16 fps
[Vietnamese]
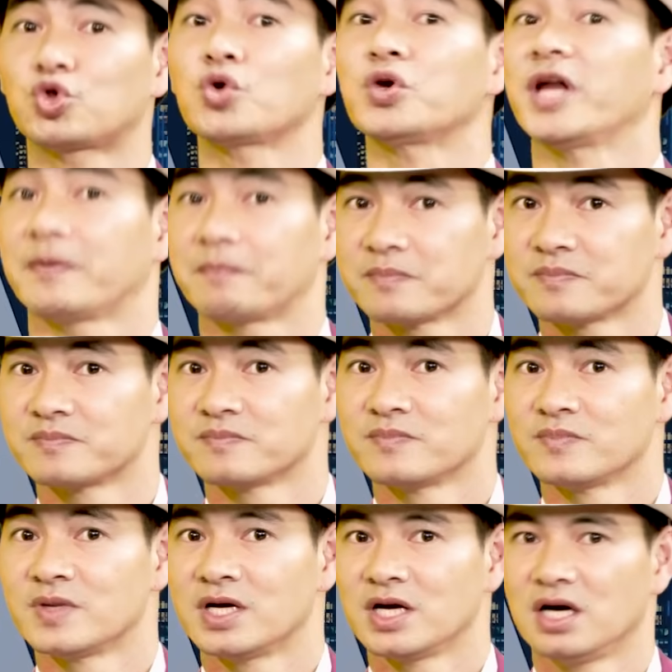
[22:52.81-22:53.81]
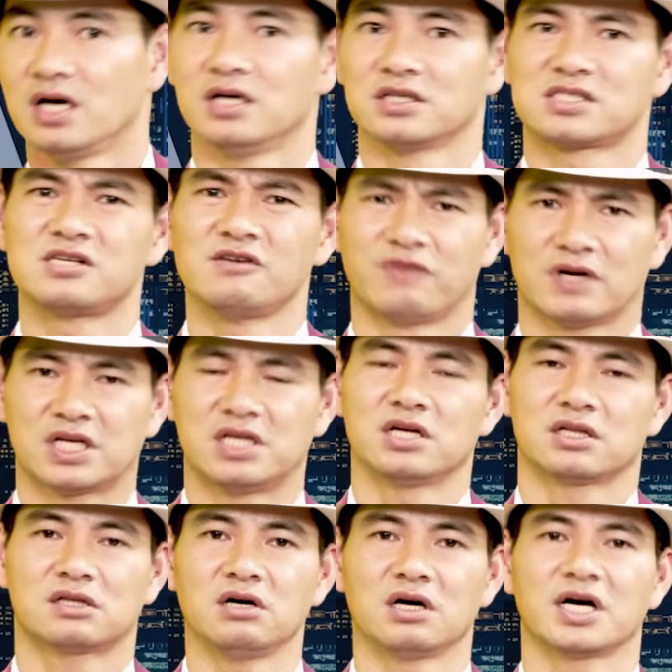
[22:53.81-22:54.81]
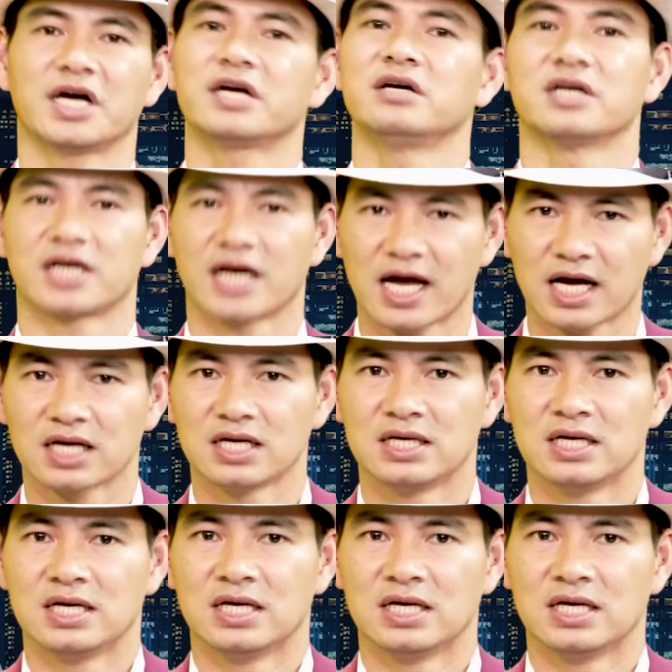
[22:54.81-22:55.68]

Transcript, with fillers: tốt đẹp ở sự vật hiện tượng hay người khác